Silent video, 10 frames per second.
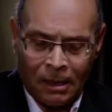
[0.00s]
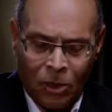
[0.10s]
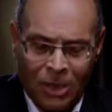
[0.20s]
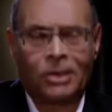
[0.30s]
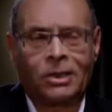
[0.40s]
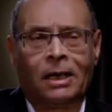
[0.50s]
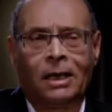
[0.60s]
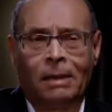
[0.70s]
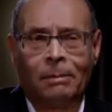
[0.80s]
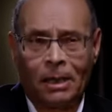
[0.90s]
المؤسسه
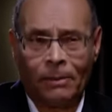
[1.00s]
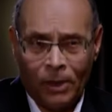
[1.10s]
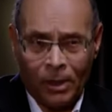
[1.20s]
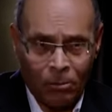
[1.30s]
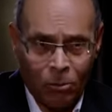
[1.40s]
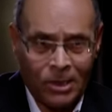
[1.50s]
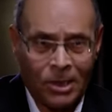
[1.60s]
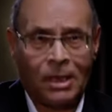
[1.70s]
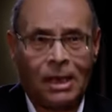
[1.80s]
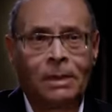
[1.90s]
الاعلاميه،
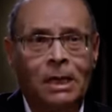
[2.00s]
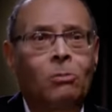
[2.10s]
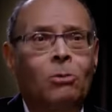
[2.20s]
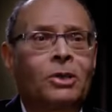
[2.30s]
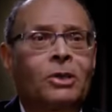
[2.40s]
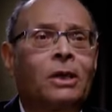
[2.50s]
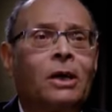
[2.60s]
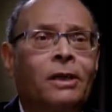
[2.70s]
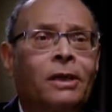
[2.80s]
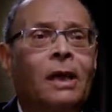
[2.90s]
المؤسسه الامنيه والمؤسسه
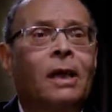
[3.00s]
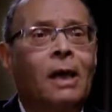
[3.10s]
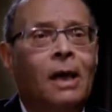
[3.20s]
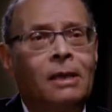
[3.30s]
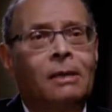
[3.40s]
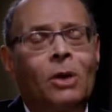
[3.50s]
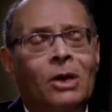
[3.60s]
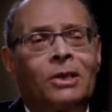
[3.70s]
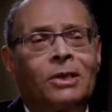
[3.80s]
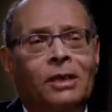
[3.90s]
القضيه، هذه
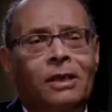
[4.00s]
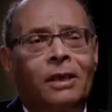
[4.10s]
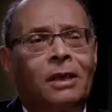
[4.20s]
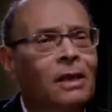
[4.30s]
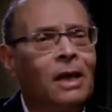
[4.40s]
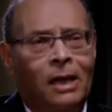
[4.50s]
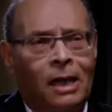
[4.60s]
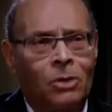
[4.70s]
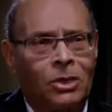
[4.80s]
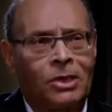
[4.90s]
المؤسسات الثلاث، لا احكي
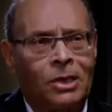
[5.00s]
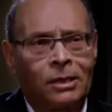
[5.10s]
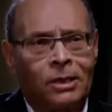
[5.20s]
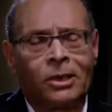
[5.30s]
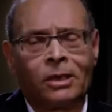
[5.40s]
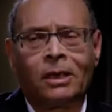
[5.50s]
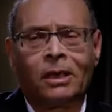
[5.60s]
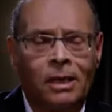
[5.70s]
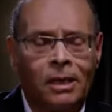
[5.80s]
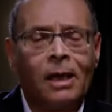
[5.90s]
عن المؤسسه
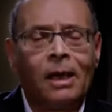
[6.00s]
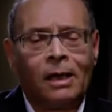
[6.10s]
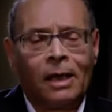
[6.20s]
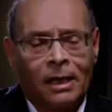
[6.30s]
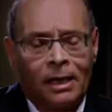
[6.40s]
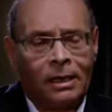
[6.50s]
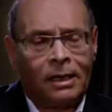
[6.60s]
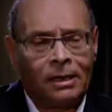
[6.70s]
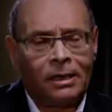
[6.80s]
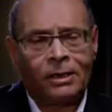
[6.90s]
الاقتصاديه لكن
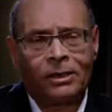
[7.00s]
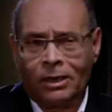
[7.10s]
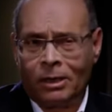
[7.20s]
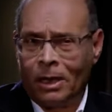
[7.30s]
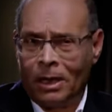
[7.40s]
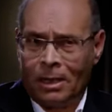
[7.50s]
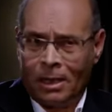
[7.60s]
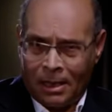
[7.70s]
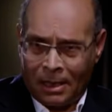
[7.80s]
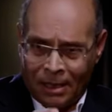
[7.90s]
لاداره الدوله
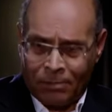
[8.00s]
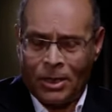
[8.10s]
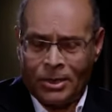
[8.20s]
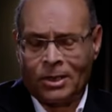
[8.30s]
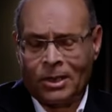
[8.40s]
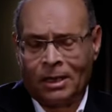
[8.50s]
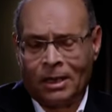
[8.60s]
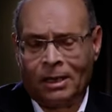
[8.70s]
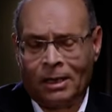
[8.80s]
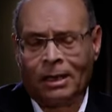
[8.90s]
ثلاث مؤسسات هذه